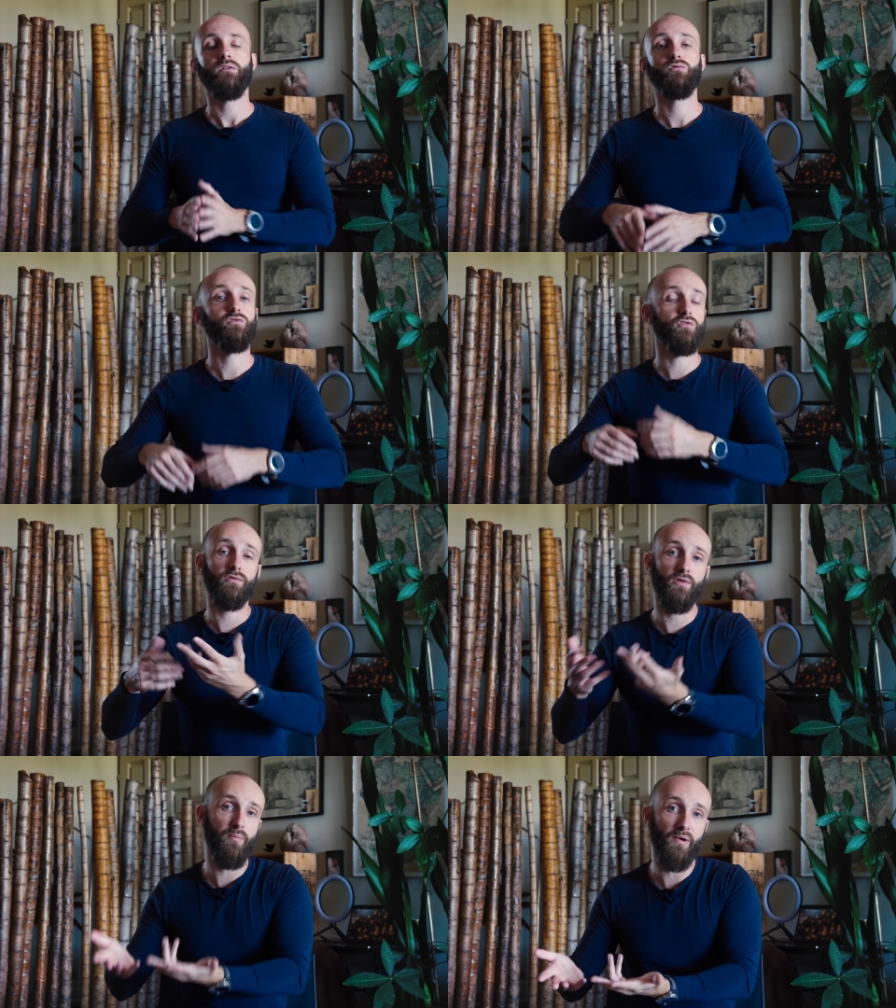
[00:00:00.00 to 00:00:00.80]
ou ce que je
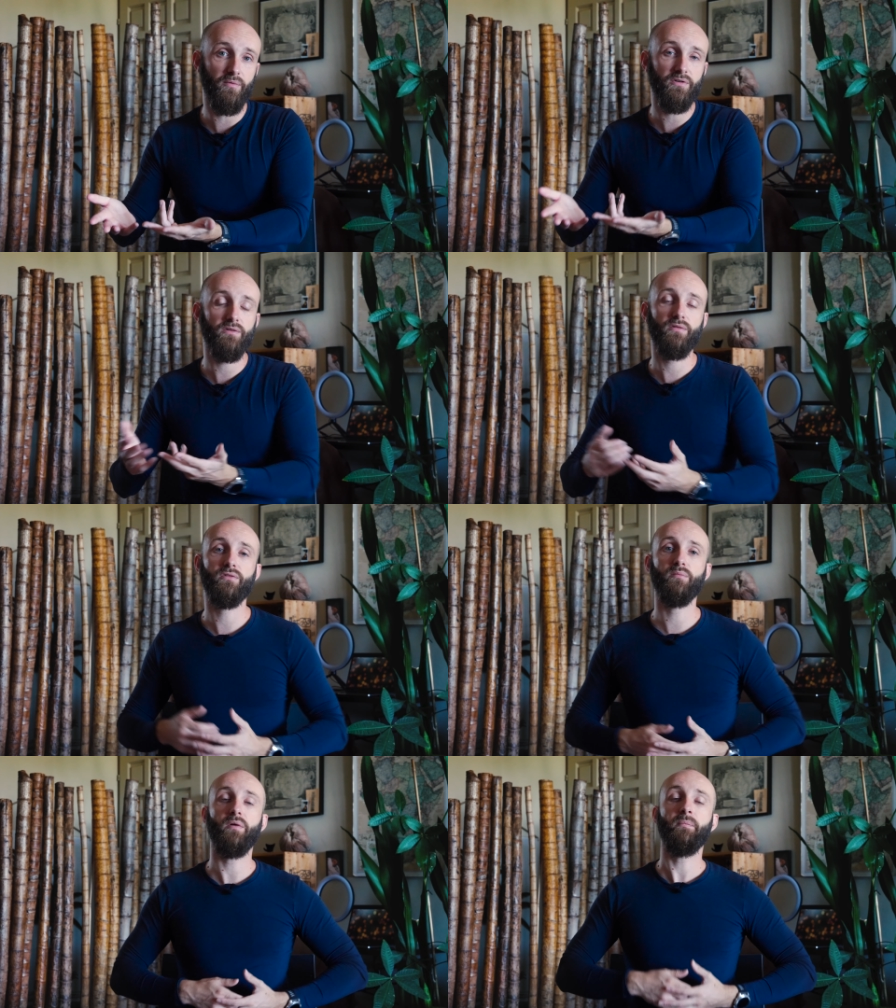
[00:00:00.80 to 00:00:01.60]
ne dois pas manger
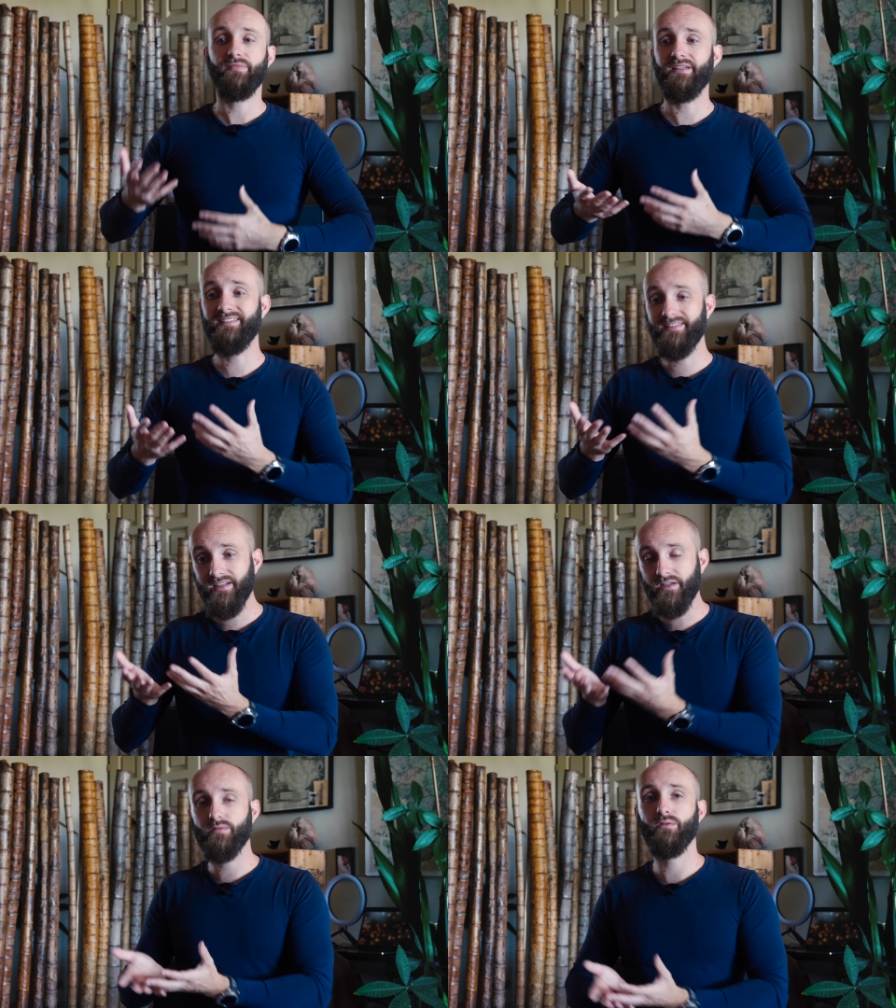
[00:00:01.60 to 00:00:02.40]
justement. Et c'est
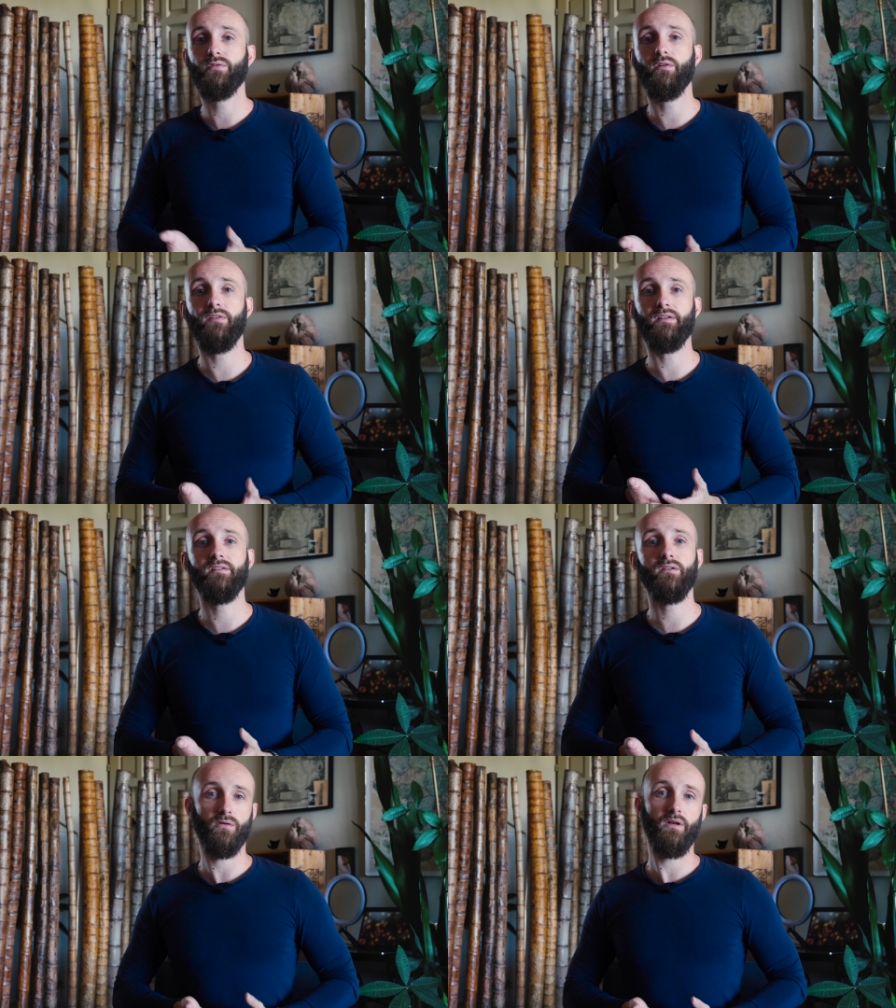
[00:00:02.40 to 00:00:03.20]
la solution
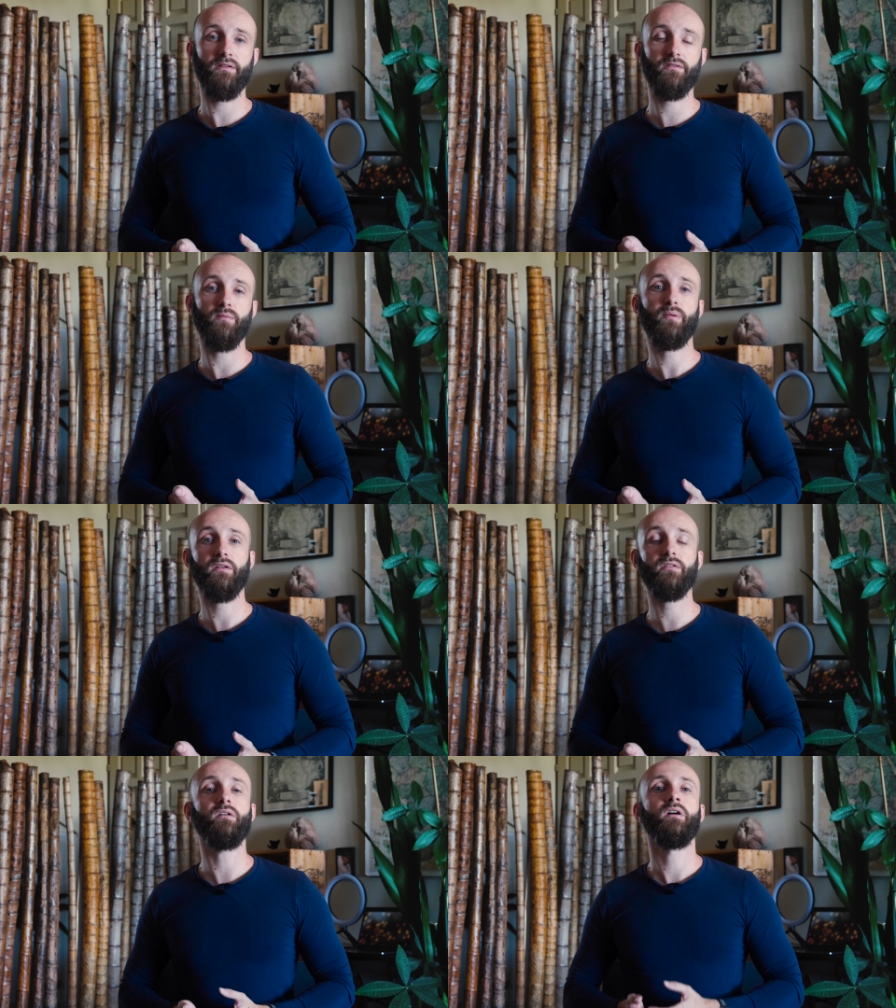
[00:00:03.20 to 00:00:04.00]
facile sur l'instant
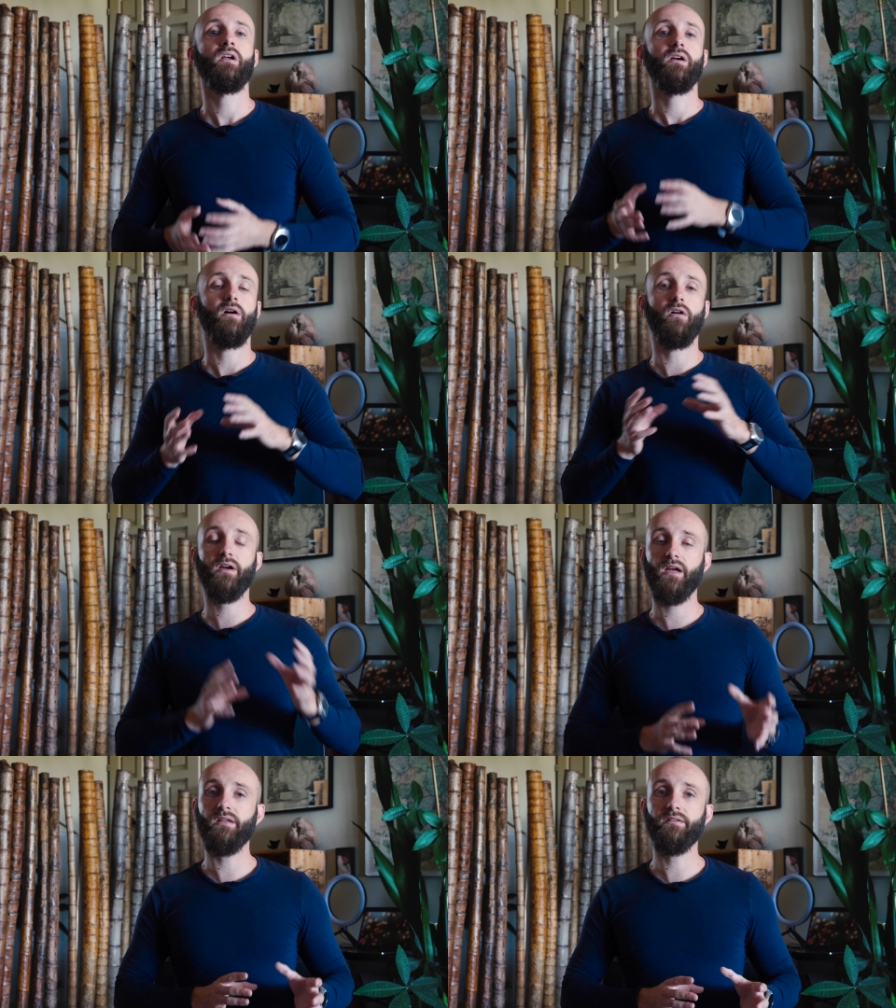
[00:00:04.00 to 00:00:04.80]
présent. En
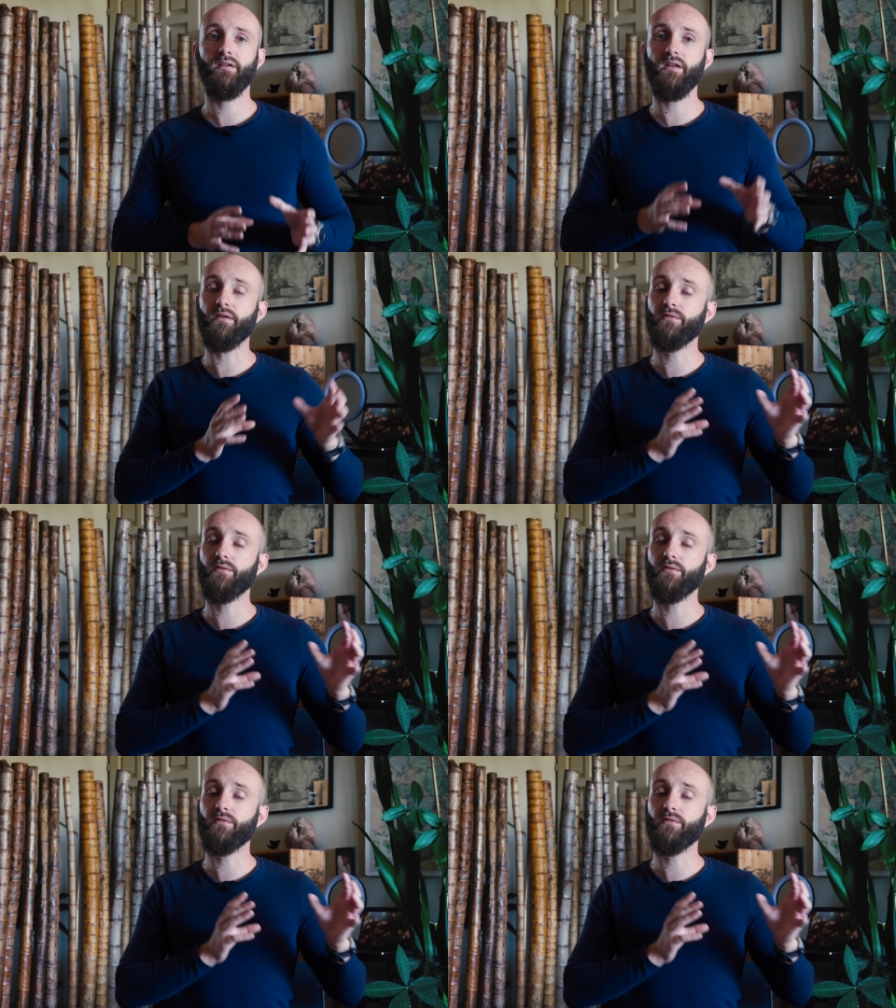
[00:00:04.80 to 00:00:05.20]
réalité, la